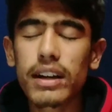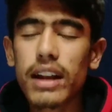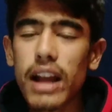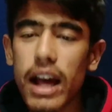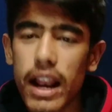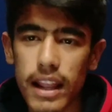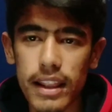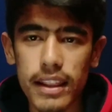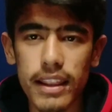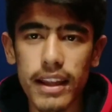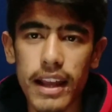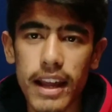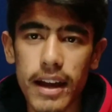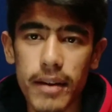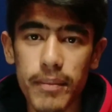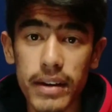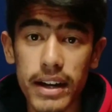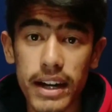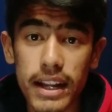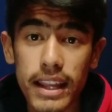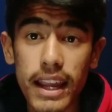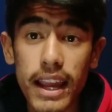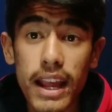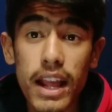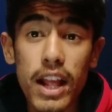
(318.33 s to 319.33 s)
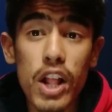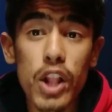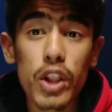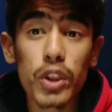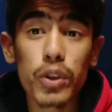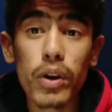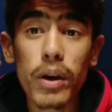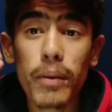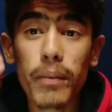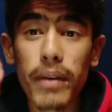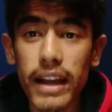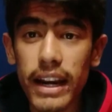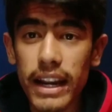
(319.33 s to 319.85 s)
डाला था यहाँ पर ठीक है तो
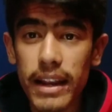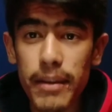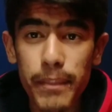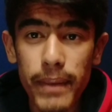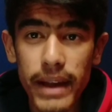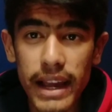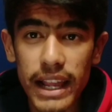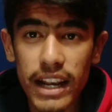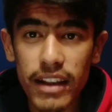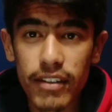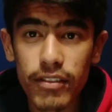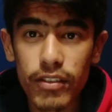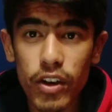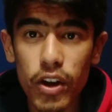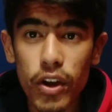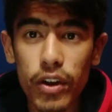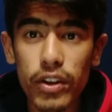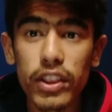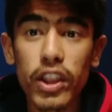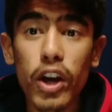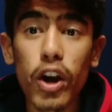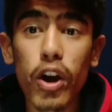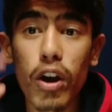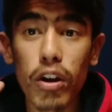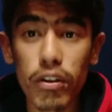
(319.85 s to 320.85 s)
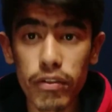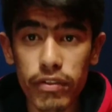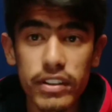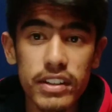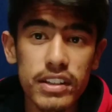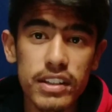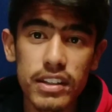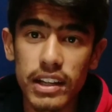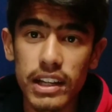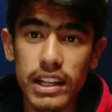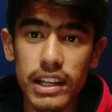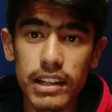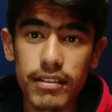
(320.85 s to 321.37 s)
हमारा ये पहला व्लॉग था
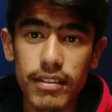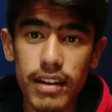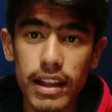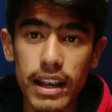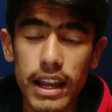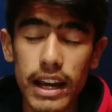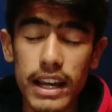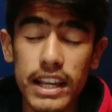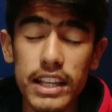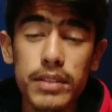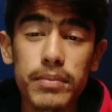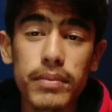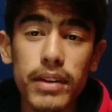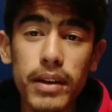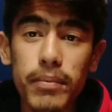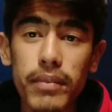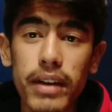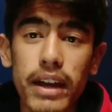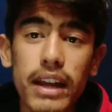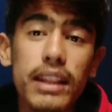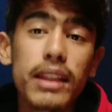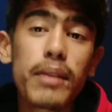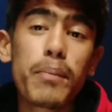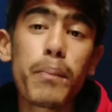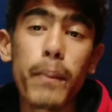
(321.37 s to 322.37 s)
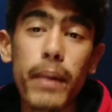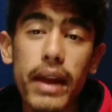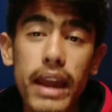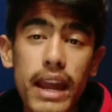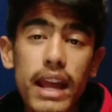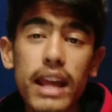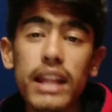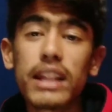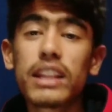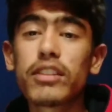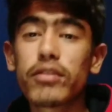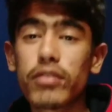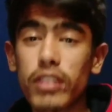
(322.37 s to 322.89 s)
ऑफिशियली वाला इसमें हम गए थे
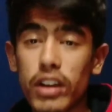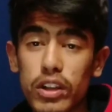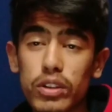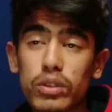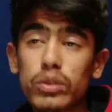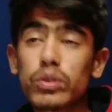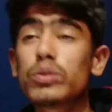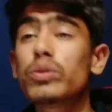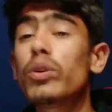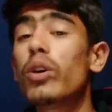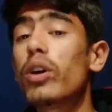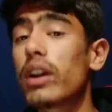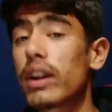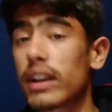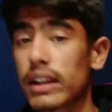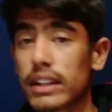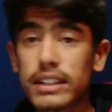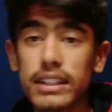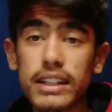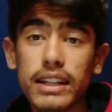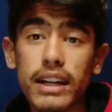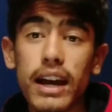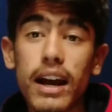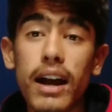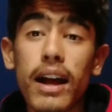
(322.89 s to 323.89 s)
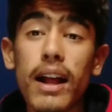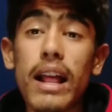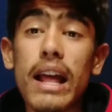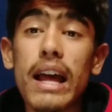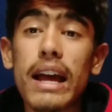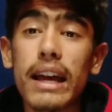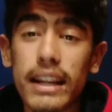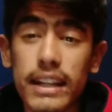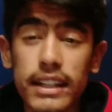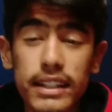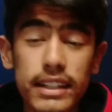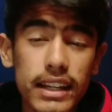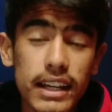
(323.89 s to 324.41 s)
मैं दिव्यांशु और ऋषिका
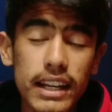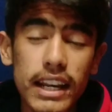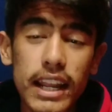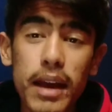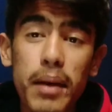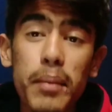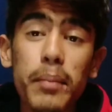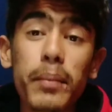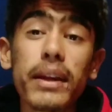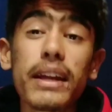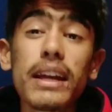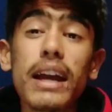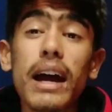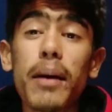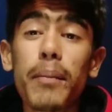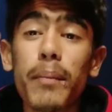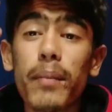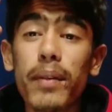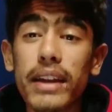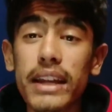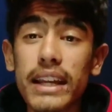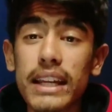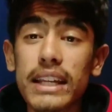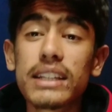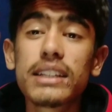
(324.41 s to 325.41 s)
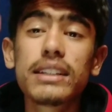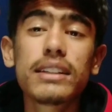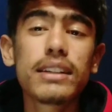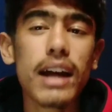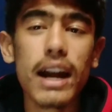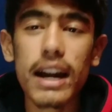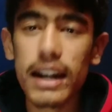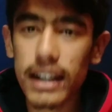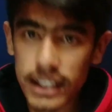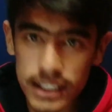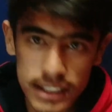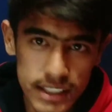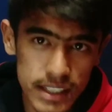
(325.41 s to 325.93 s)
ऋषिका ने हमें हमें
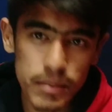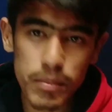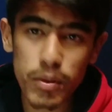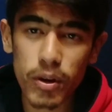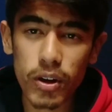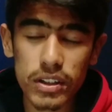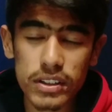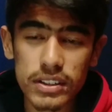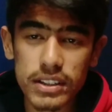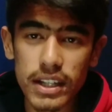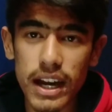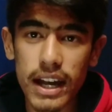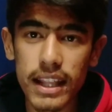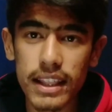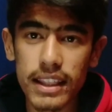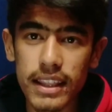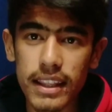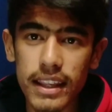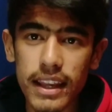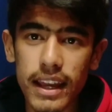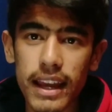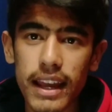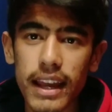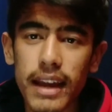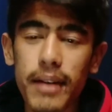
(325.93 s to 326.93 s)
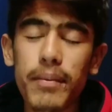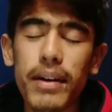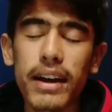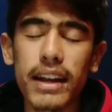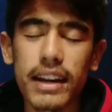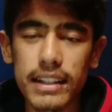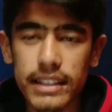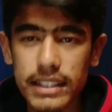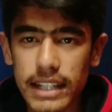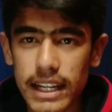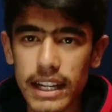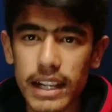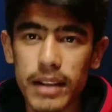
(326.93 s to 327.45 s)
स्टार्टिंग से बहुत साथ दिया है
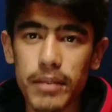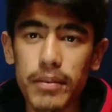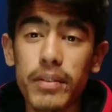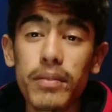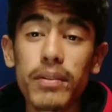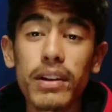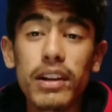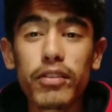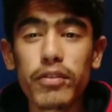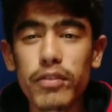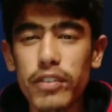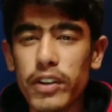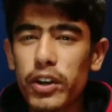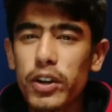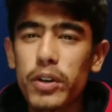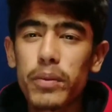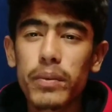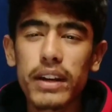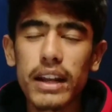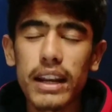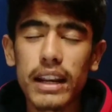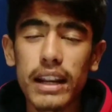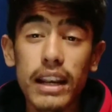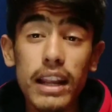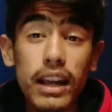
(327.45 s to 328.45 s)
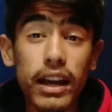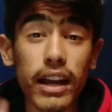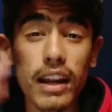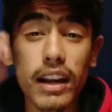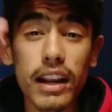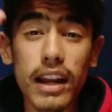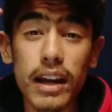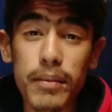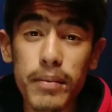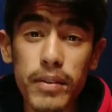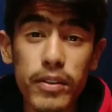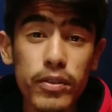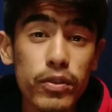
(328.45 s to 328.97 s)
हमारे चैनल में मतलब वीडियो बनाने के लिए अगर
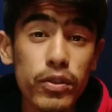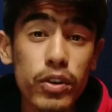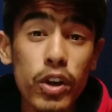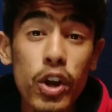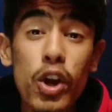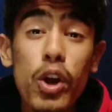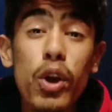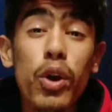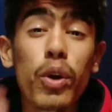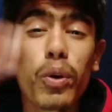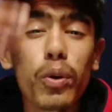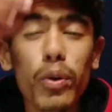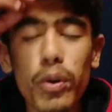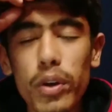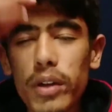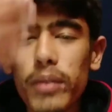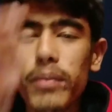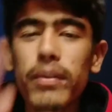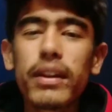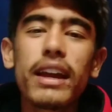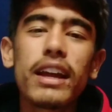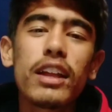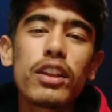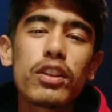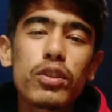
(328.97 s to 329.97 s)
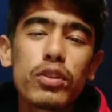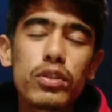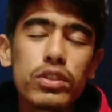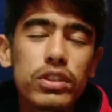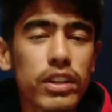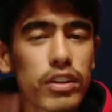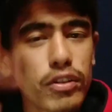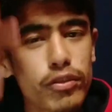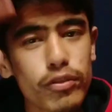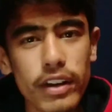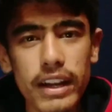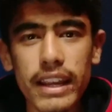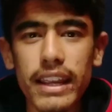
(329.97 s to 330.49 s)
कभी कोई भी है तो
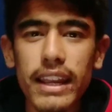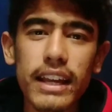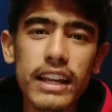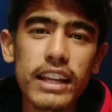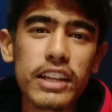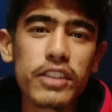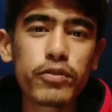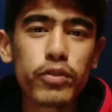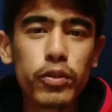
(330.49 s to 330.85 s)
सिर्फ वही है कि